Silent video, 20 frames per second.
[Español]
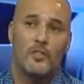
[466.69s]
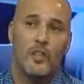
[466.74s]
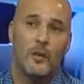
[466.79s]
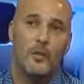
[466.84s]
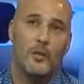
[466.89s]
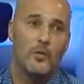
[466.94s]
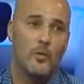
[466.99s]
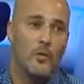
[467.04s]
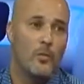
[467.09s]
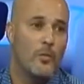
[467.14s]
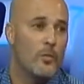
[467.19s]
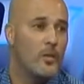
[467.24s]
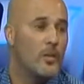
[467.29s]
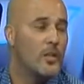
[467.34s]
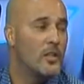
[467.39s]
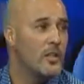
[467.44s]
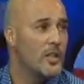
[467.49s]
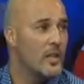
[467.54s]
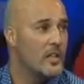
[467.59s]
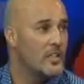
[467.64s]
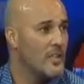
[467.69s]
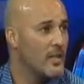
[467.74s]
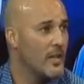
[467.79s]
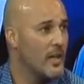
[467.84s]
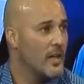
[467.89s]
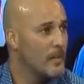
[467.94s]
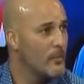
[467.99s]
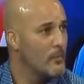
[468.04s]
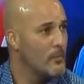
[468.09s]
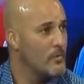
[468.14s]
Sarmiento Humboldt y ayer
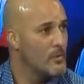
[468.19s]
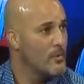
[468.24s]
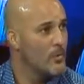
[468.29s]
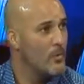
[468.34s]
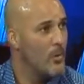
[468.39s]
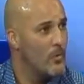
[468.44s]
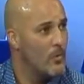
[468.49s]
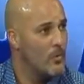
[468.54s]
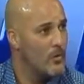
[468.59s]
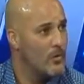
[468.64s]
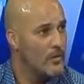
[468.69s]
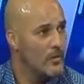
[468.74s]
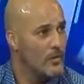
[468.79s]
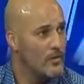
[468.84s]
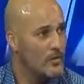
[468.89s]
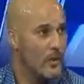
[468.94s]
ganamos 5 a 1.